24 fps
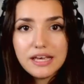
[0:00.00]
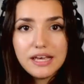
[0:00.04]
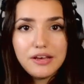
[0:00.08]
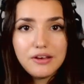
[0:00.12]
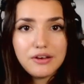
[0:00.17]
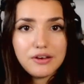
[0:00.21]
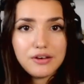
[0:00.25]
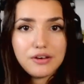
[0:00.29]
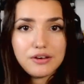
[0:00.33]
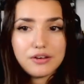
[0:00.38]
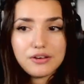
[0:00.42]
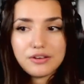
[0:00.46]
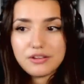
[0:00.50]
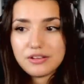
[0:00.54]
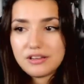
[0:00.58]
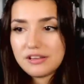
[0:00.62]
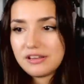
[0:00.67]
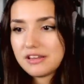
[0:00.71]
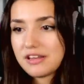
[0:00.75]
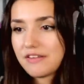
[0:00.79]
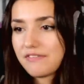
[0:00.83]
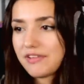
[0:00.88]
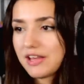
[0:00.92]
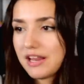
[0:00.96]
Et
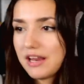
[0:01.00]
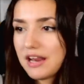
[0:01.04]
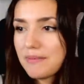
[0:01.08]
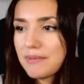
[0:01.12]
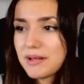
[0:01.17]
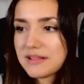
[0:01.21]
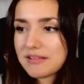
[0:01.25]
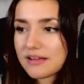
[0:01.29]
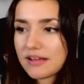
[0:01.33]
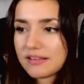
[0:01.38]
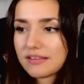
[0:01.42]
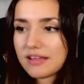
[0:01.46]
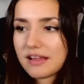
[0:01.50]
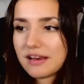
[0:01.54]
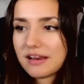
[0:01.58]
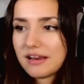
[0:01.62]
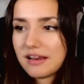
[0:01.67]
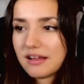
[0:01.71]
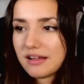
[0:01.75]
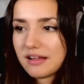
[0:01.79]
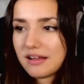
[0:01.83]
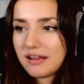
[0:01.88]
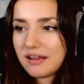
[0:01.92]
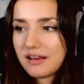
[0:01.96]
il y avait la
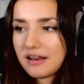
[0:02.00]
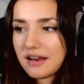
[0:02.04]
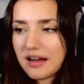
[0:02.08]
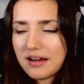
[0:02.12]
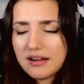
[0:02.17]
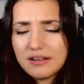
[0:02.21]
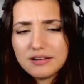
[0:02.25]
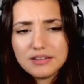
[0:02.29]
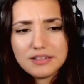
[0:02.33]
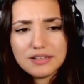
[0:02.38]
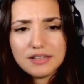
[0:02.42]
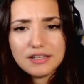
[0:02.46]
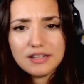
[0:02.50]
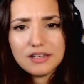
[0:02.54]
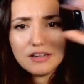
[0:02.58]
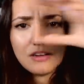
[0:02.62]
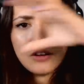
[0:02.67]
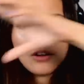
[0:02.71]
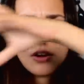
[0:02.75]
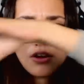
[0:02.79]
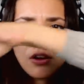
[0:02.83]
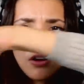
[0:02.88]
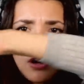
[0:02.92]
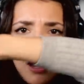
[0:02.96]
maternelle là,
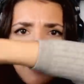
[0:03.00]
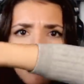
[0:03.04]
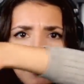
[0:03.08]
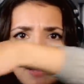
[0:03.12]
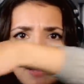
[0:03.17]
la